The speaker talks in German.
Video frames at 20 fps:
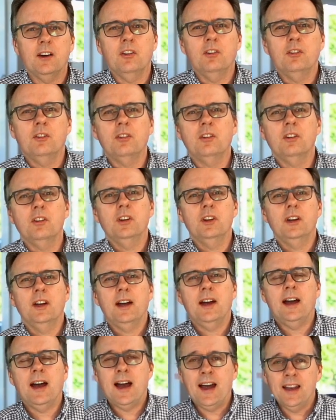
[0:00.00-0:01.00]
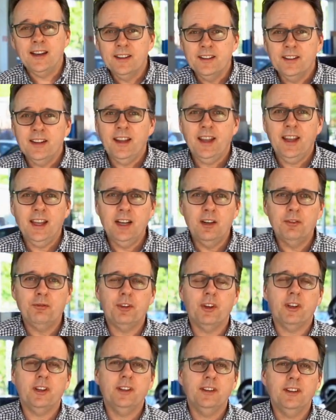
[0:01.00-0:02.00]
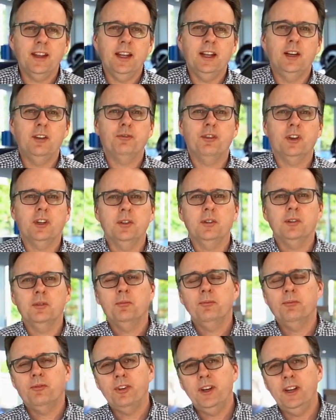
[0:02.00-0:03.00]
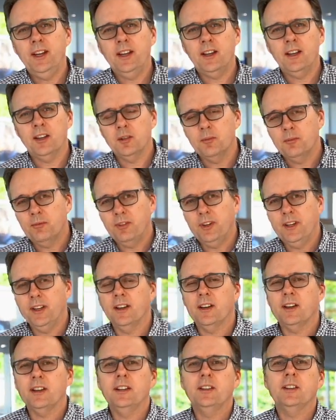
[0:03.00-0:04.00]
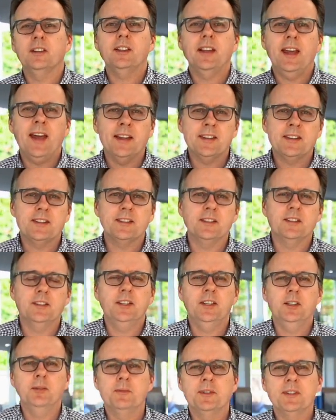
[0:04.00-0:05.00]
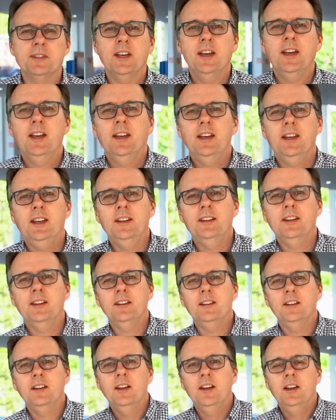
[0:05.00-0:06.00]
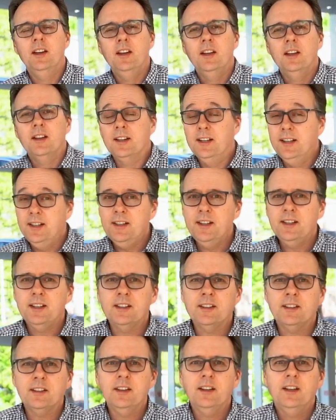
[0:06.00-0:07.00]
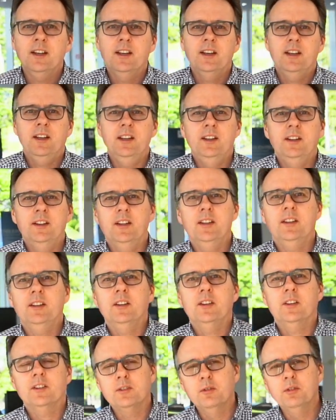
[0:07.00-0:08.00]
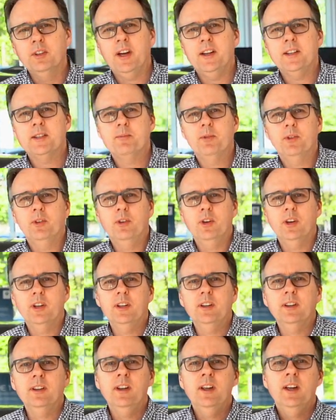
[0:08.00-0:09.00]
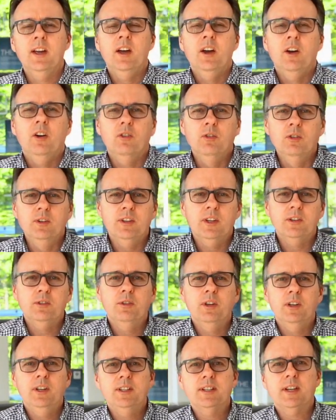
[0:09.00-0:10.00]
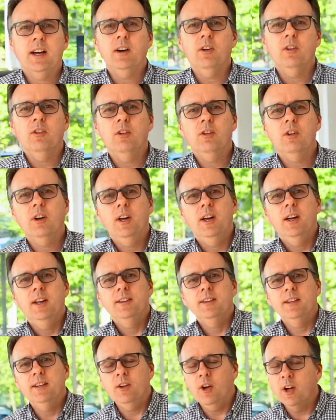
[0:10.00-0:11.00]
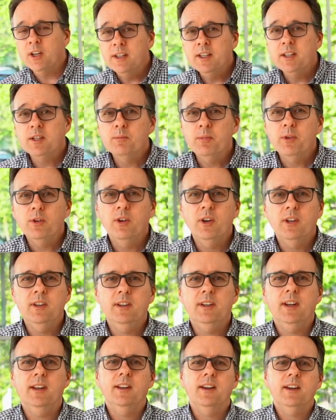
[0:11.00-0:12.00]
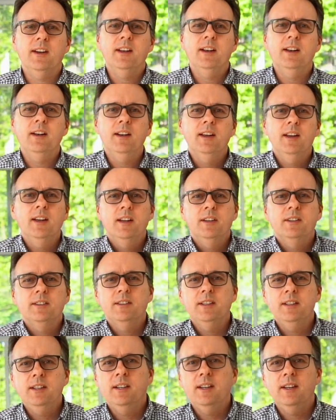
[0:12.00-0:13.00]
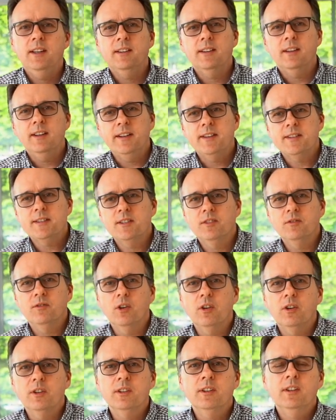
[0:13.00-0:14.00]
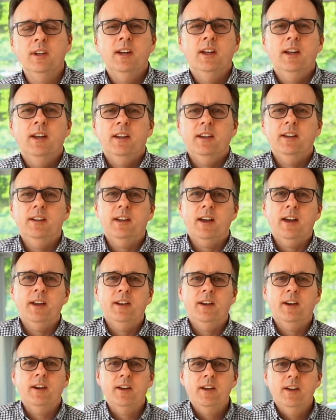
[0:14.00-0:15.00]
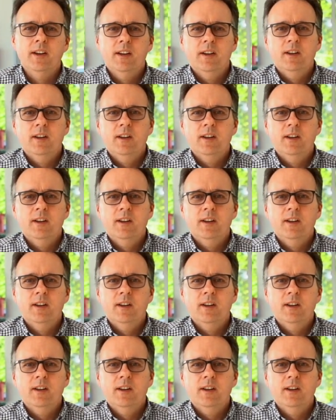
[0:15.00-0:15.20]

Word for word: auch allen Helferinnen, Helfern, Pflegern, Pflegerinnen, Ärzteteams in den Kliniken, in den Gesundheitsbehörden und natürlich auch den örtlichen Behörden generell, die in den letzten Wochen in einer